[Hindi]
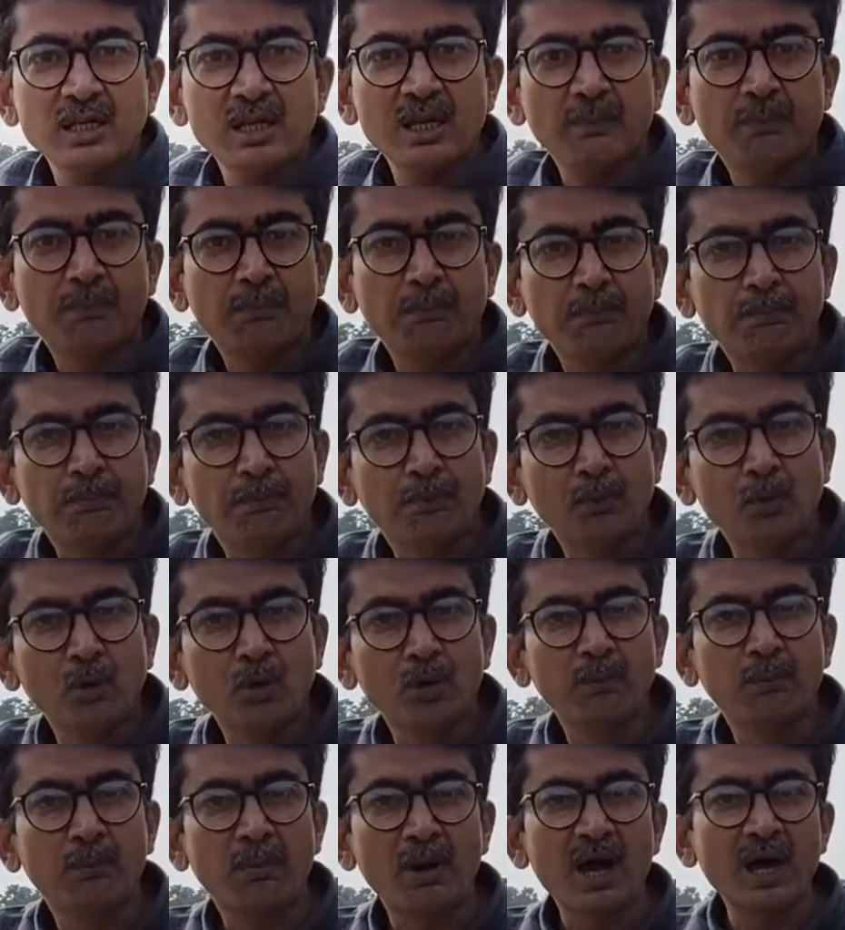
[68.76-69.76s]
ये
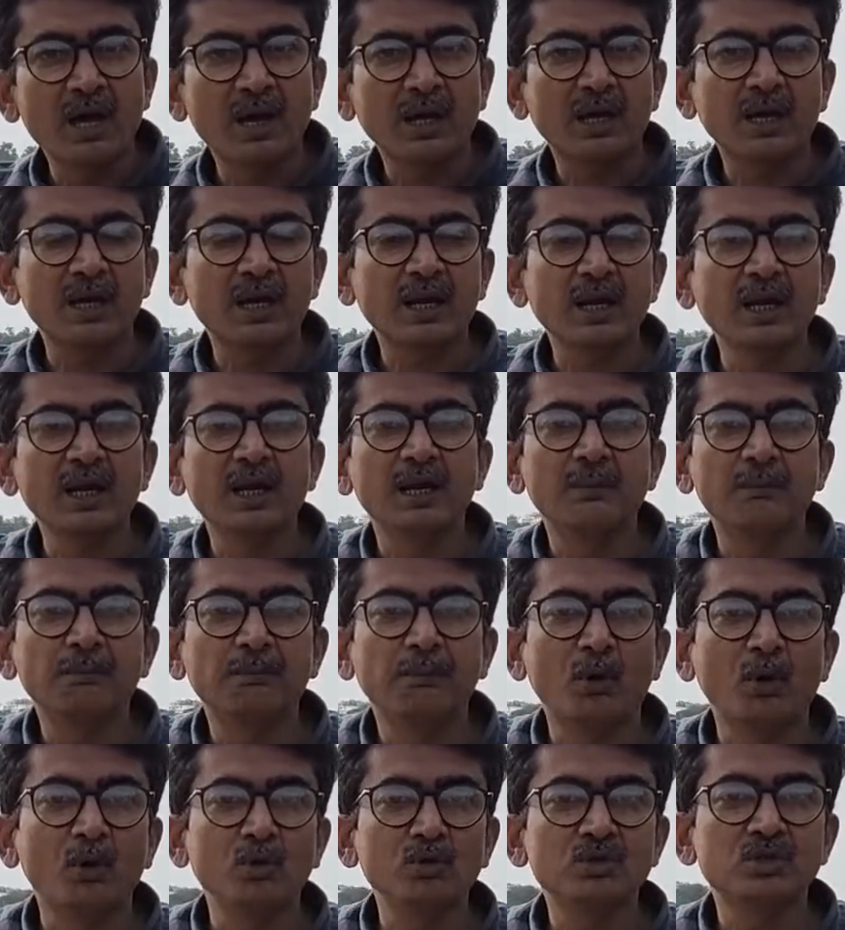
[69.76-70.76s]
पुल पार करके हम
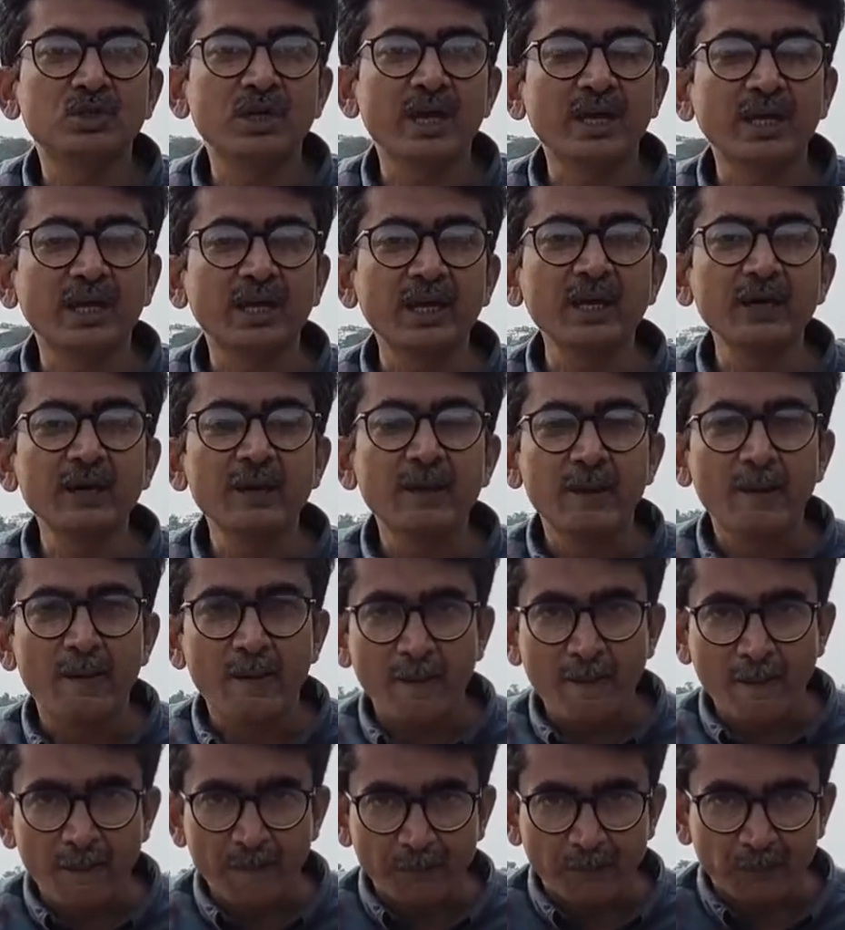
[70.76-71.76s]
पहुंच जाएंगे
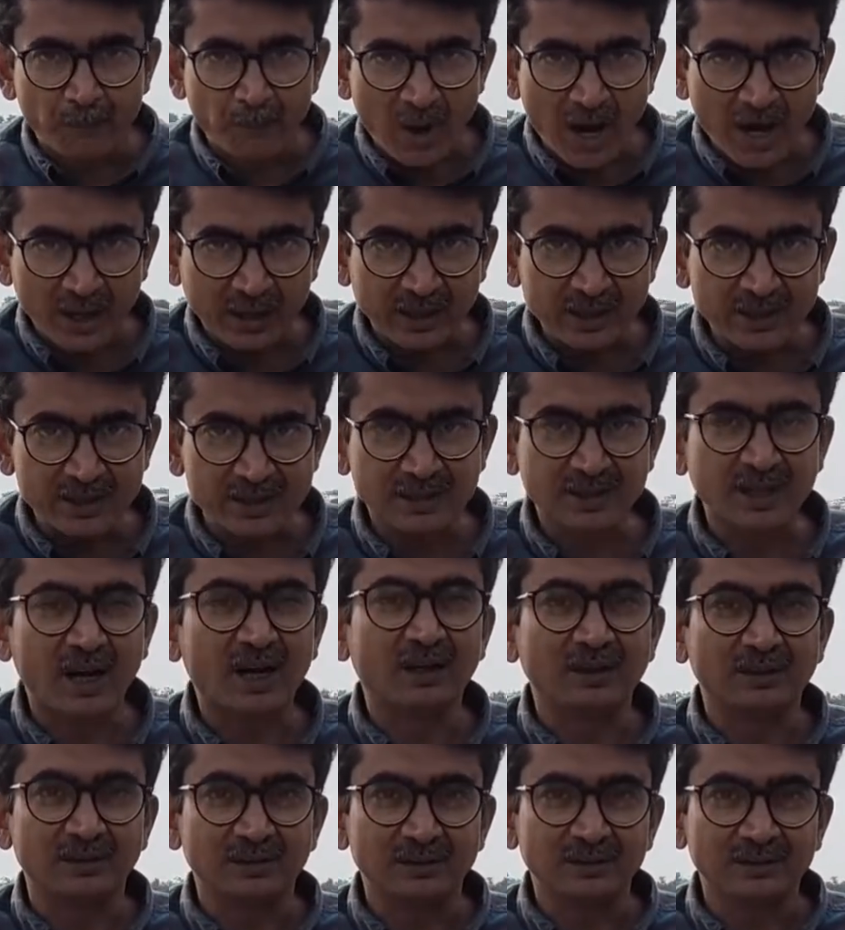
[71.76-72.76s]

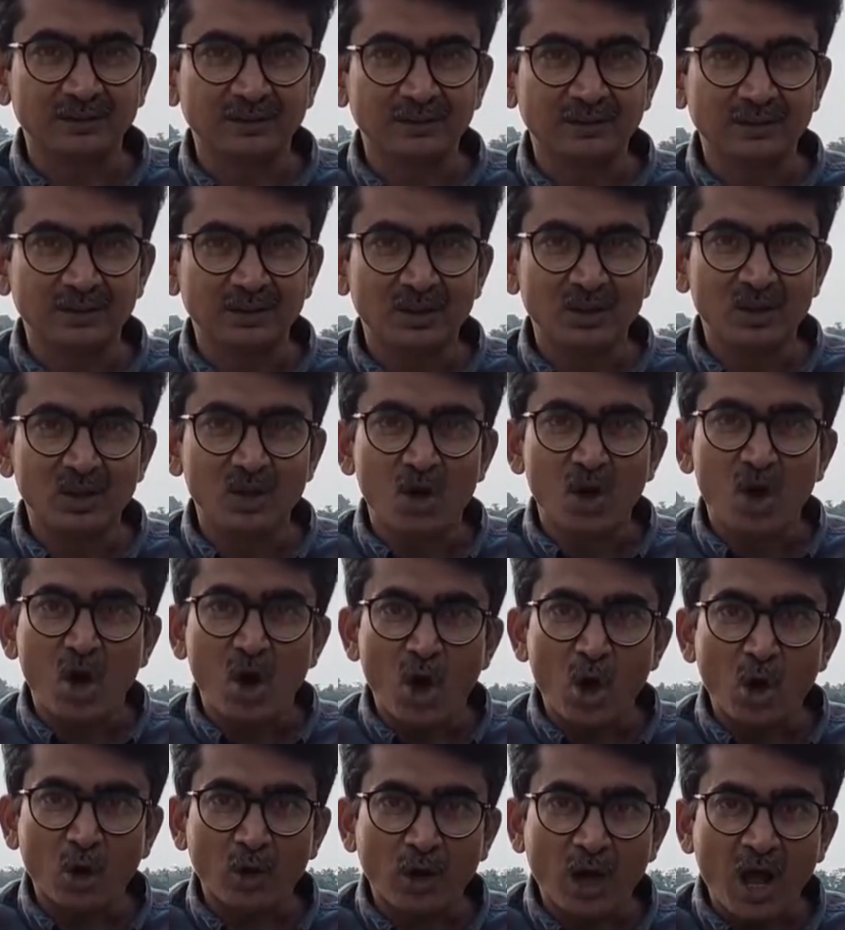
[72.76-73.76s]
पाकिस्तान
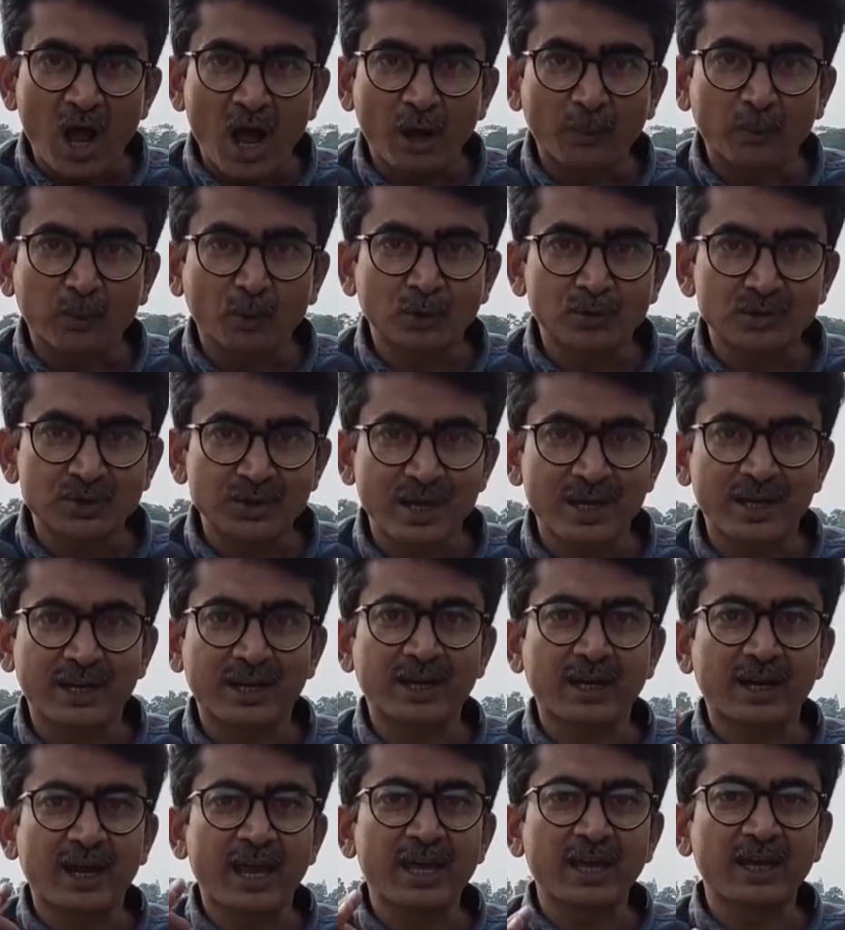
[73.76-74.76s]
और आपको सैर
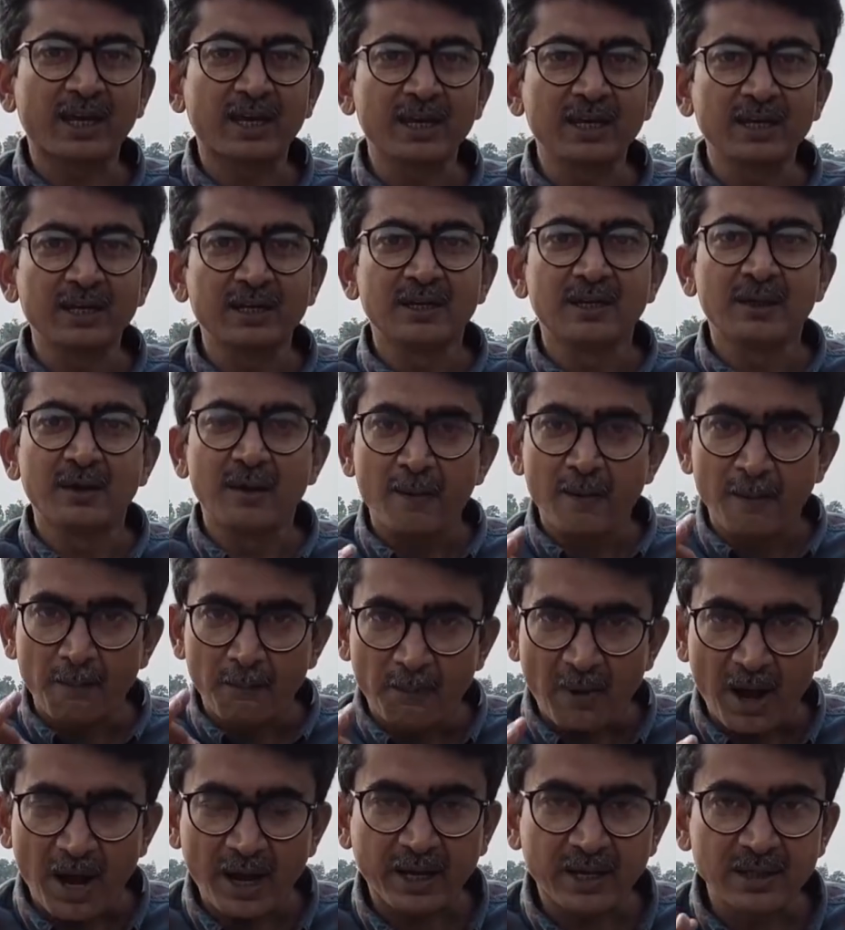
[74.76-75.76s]
कराएंगे
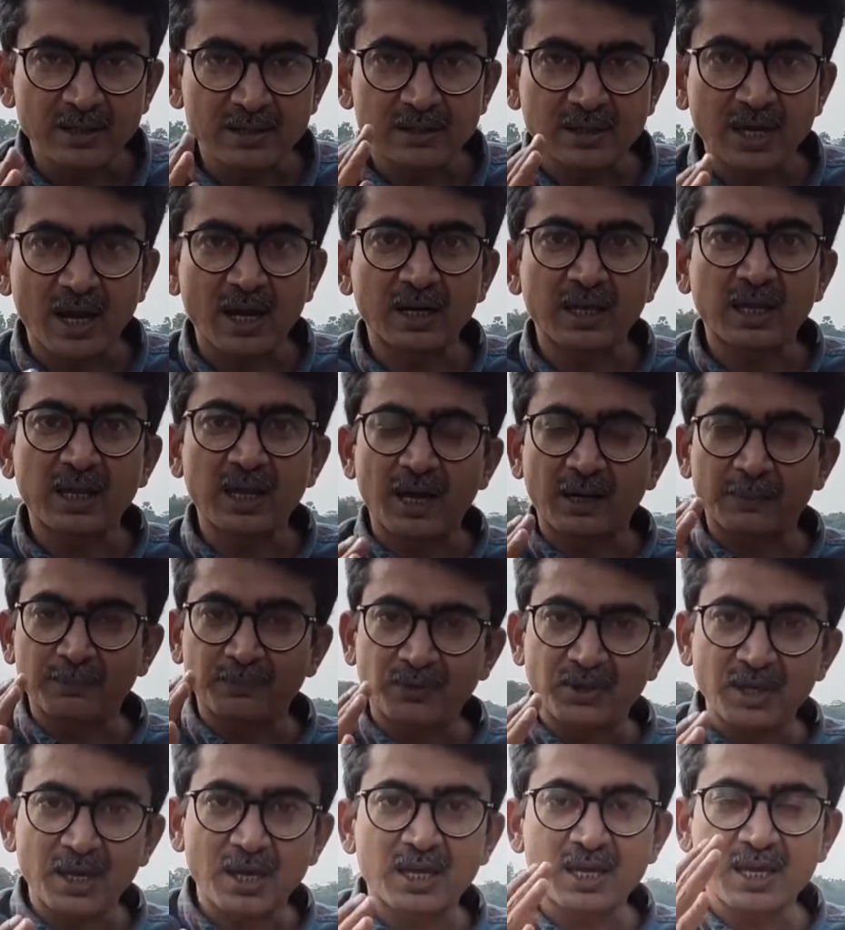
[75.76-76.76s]
पाकिस्तान की आप
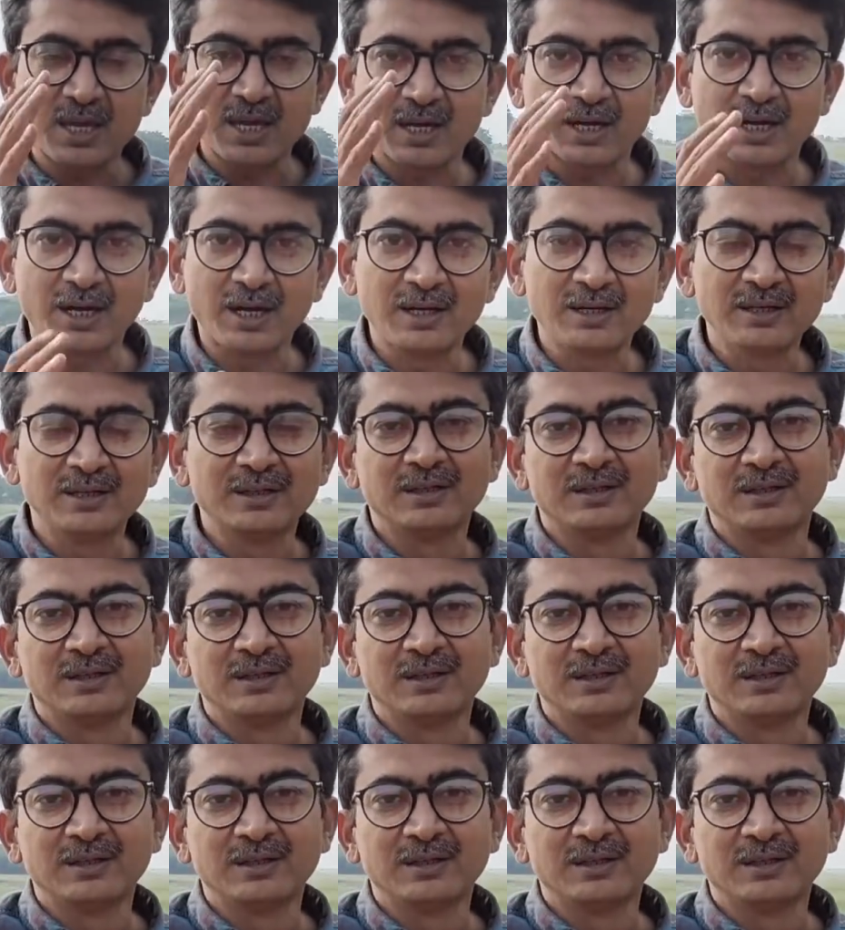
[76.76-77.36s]
देखिएगा